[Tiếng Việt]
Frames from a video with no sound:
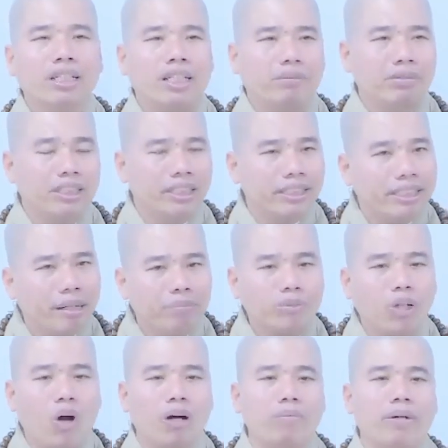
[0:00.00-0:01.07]
mình gặp người chăm
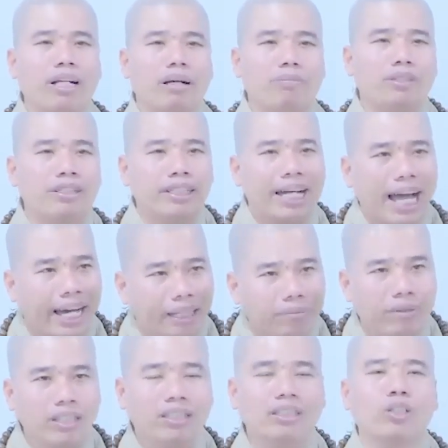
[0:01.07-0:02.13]
thọt mình gặp người hại
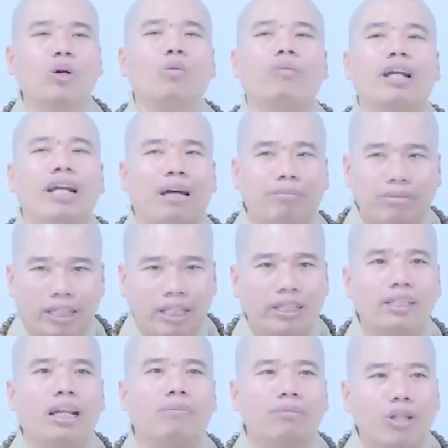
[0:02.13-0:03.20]
mình dù mình làm
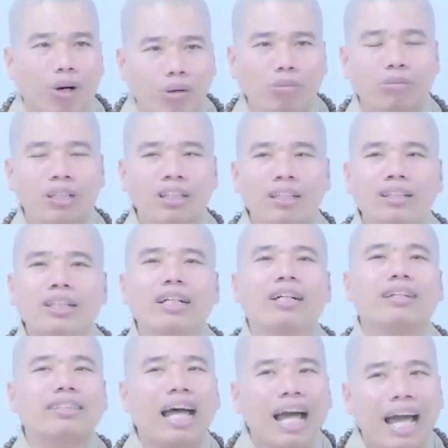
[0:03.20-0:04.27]
thiện làm tốt nhưng
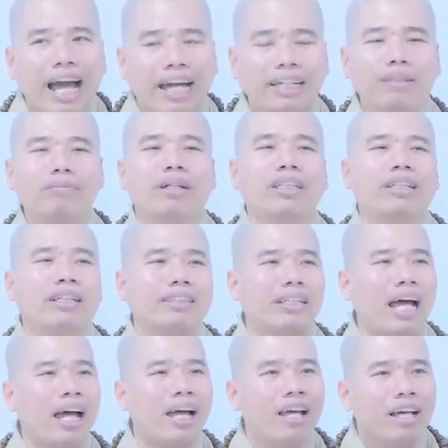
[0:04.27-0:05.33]
người ta hại mình người
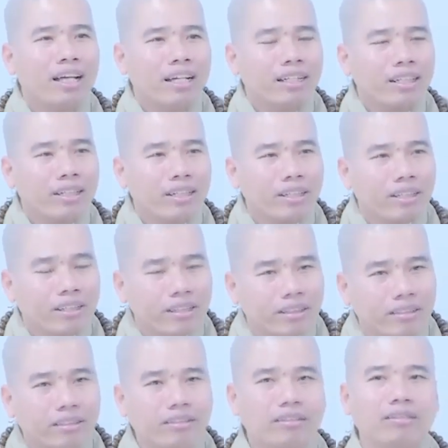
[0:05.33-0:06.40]
ta
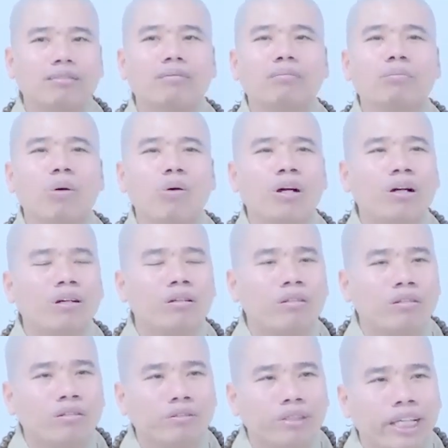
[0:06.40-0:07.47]
muốn
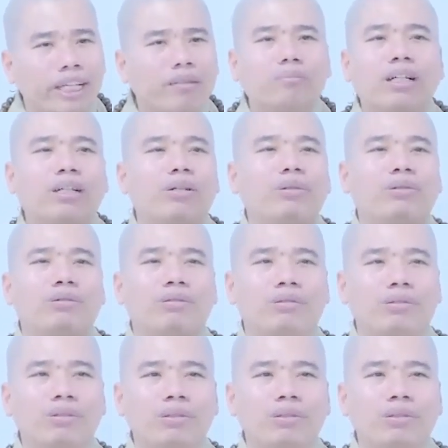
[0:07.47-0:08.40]
giết mình luôn